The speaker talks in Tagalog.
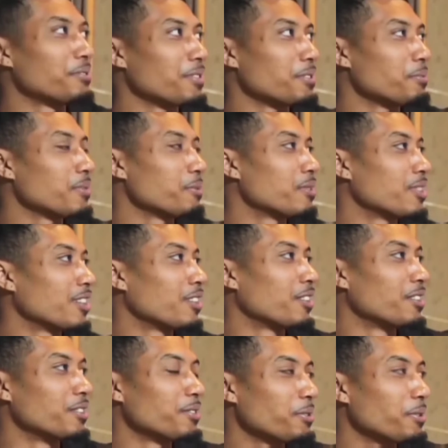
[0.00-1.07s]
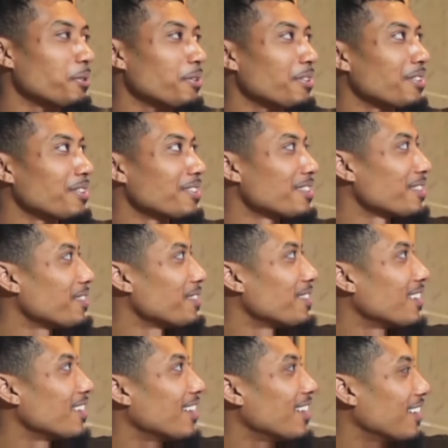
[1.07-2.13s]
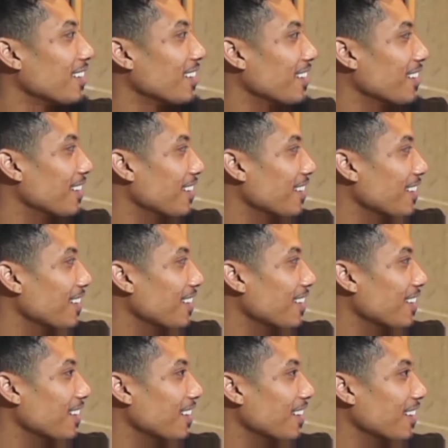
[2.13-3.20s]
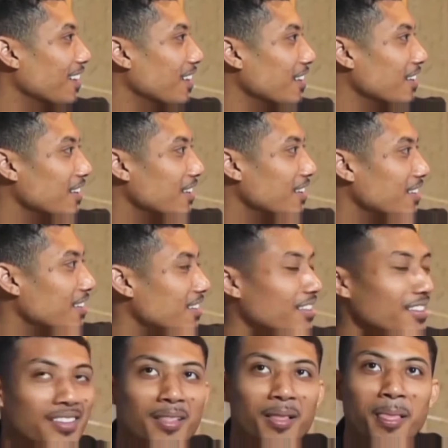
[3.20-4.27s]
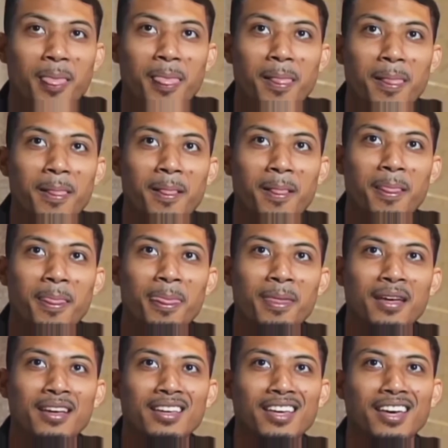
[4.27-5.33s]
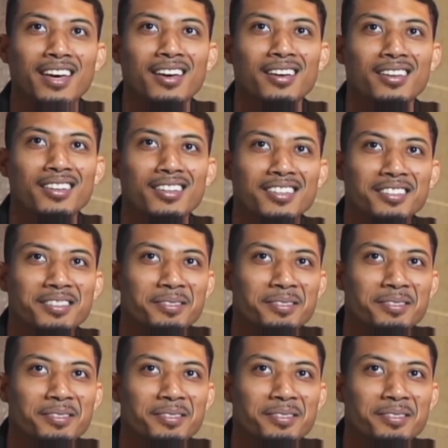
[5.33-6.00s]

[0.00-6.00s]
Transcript: ayon sa kuliglig nagpapatulong na nga raw siya dito kay Tulfo para mahanap nga daw lalo sa madaling